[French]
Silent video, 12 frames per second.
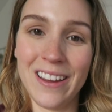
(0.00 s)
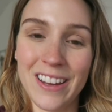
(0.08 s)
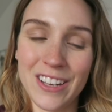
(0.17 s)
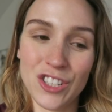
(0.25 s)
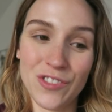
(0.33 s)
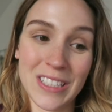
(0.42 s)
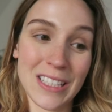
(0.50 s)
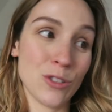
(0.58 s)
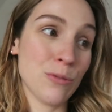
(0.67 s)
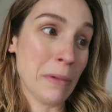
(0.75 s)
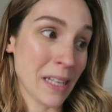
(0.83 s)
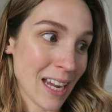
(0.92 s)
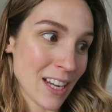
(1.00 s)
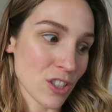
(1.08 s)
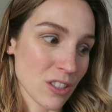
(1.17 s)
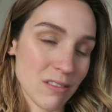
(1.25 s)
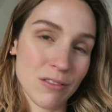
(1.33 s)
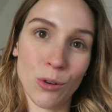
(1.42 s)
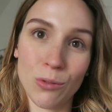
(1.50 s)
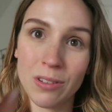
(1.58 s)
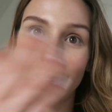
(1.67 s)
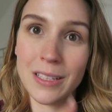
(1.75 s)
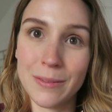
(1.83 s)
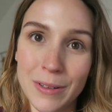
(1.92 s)
euh, je faisais du ménage
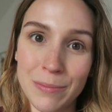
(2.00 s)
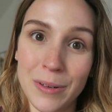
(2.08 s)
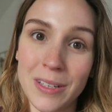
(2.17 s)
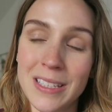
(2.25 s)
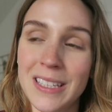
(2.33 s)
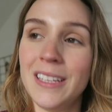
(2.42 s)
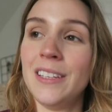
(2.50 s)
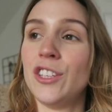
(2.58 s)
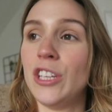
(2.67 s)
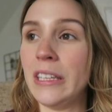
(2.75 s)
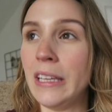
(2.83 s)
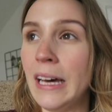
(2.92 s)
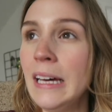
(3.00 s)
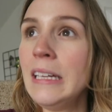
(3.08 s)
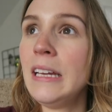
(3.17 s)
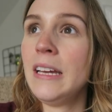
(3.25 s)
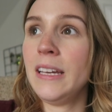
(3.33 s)
donc la semaine passée dedans